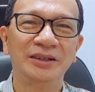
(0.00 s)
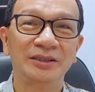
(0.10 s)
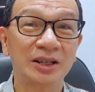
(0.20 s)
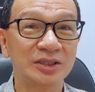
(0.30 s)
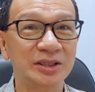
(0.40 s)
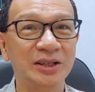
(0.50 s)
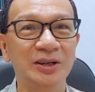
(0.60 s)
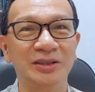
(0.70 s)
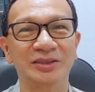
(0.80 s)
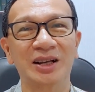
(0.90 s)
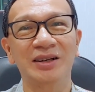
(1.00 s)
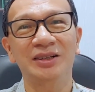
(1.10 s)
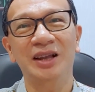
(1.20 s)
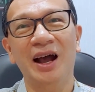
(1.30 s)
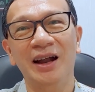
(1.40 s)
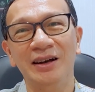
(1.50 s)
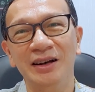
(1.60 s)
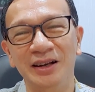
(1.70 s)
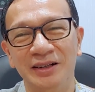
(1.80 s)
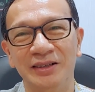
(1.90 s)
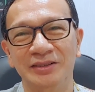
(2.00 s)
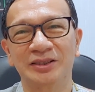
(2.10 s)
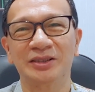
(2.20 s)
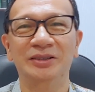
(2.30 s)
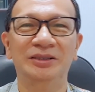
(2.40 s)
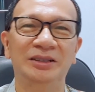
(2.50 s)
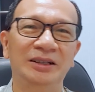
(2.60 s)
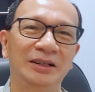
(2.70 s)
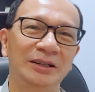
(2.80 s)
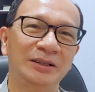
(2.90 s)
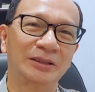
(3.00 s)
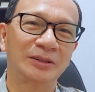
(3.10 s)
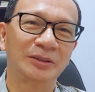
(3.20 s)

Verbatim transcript: 他是一个上帝安利的这个呃